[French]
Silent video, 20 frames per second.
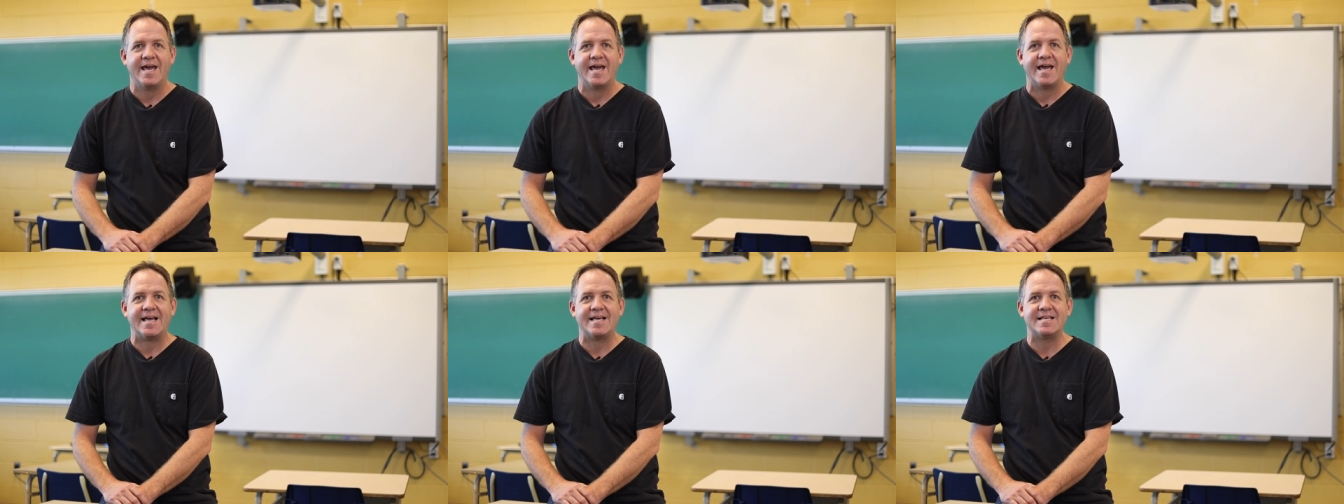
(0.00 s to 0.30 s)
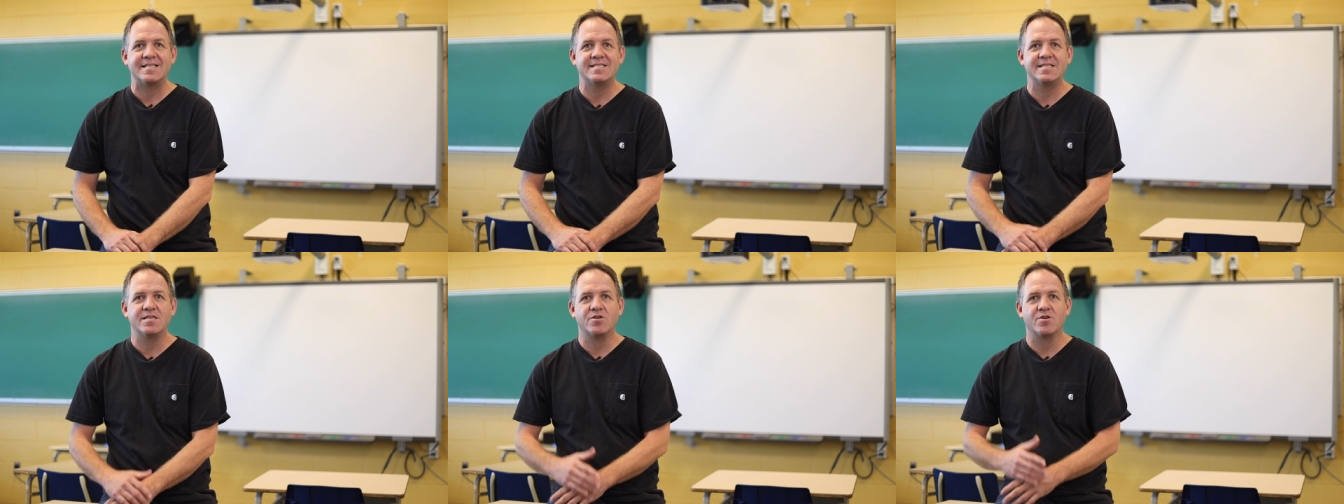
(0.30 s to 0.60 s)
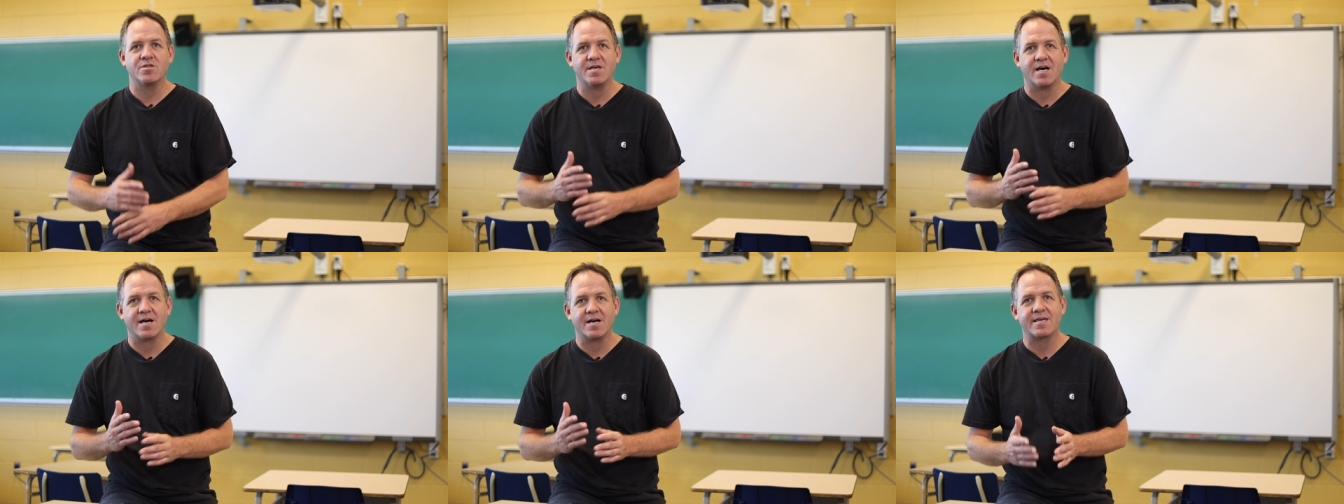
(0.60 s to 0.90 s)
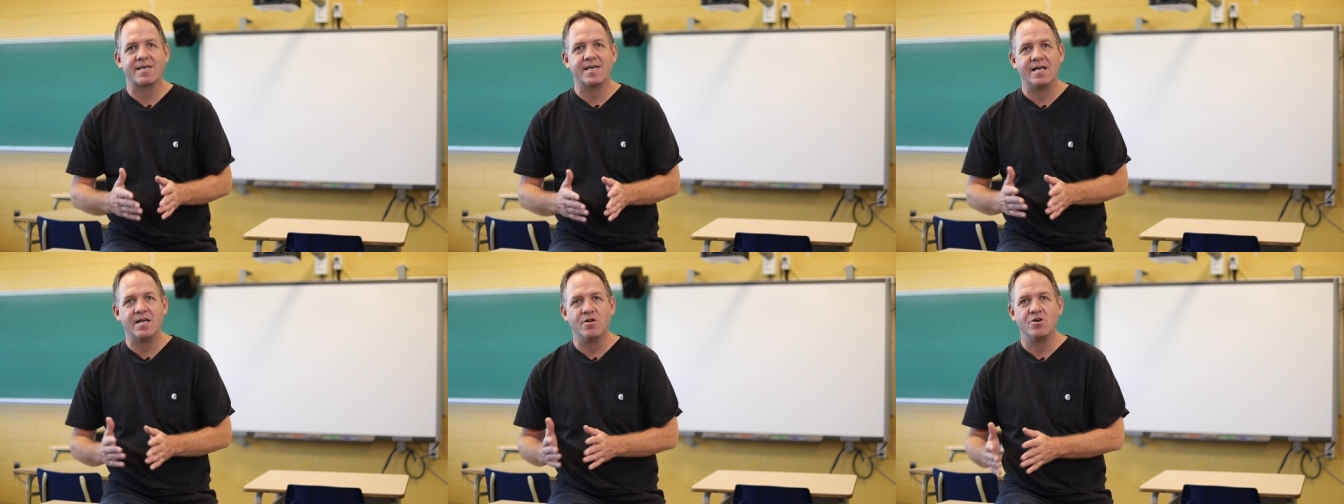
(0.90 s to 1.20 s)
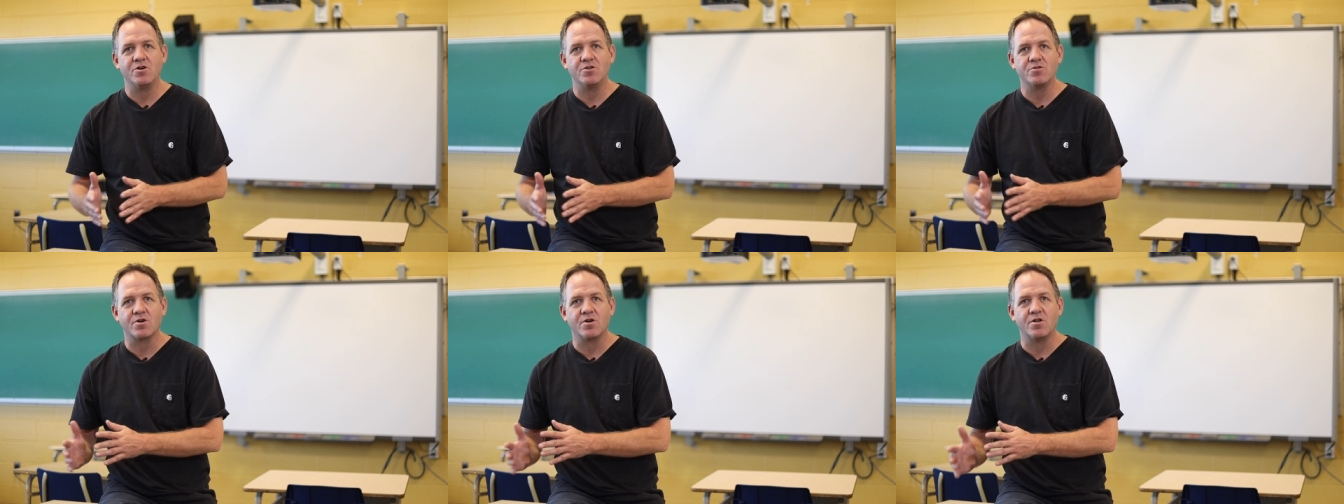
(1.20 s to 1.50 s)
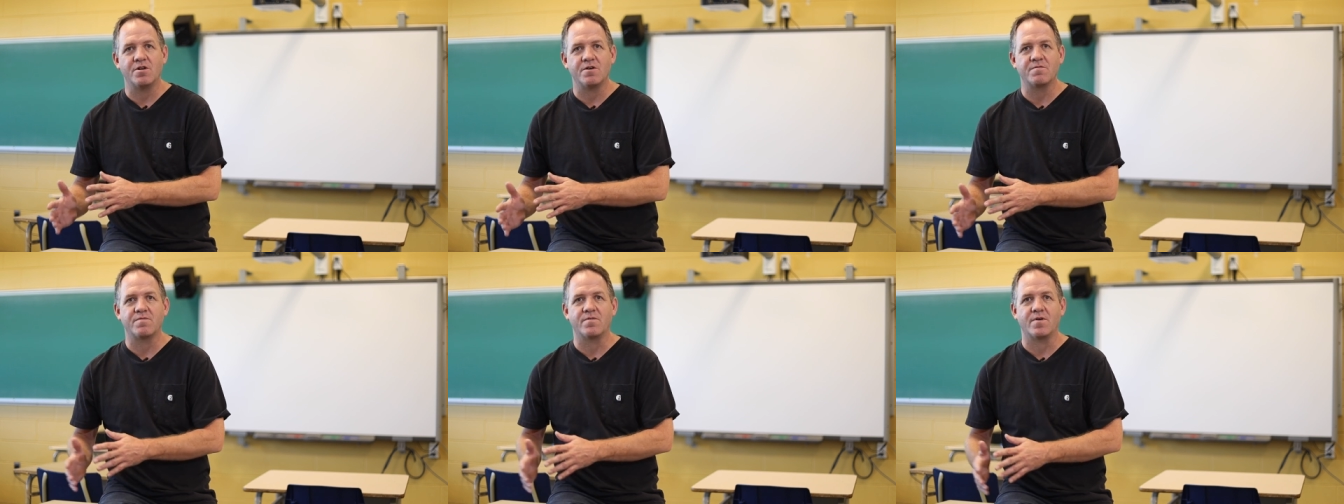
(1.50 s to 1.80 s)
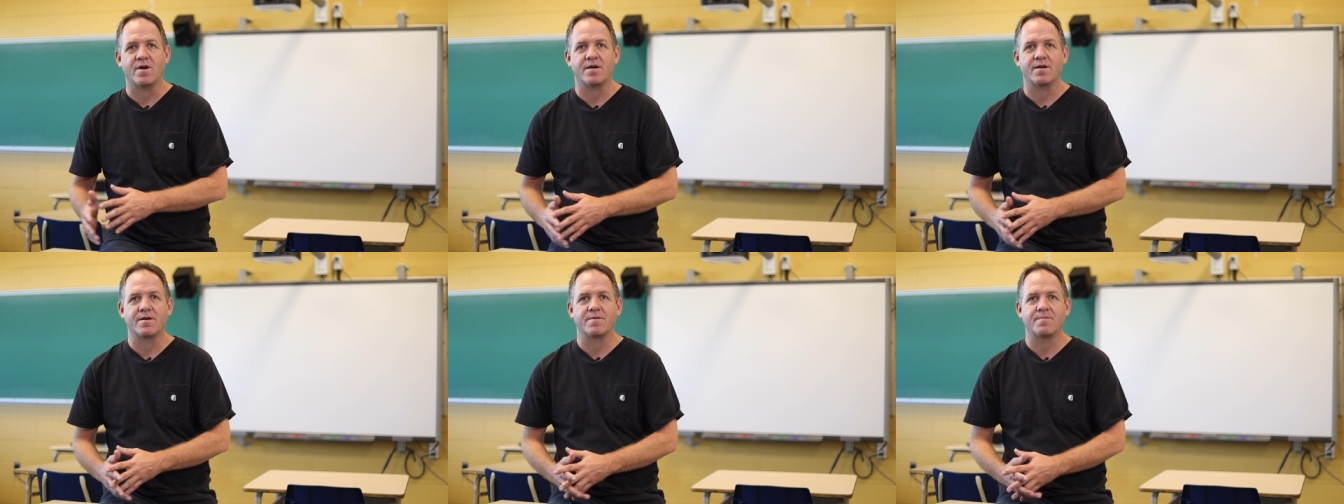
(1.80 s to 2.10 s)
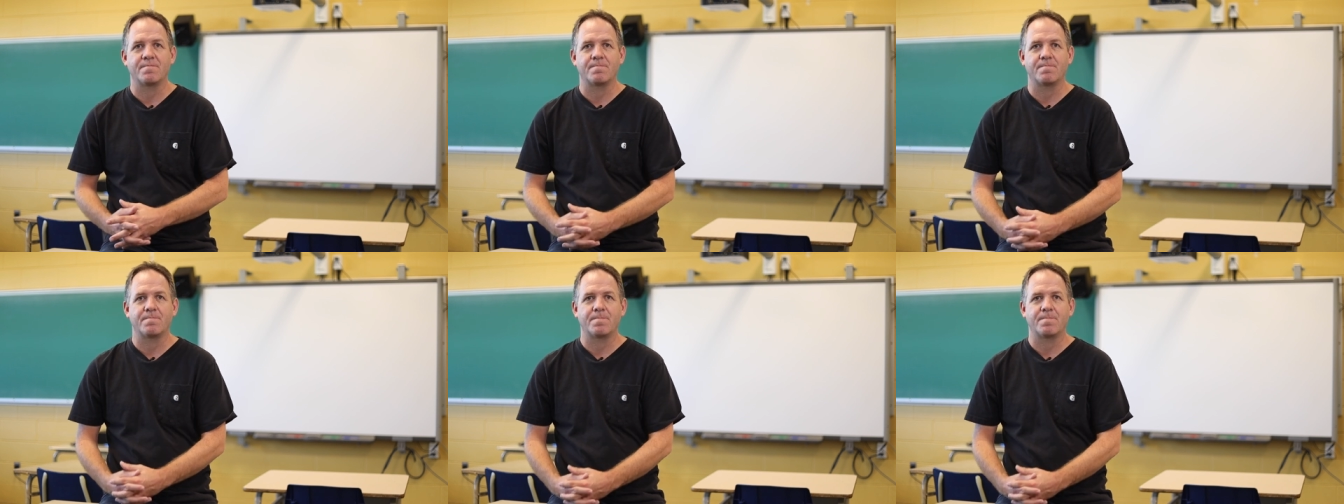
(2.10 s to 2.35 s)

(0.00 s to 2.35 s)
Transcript: ainsi que dans quel ordre le faire.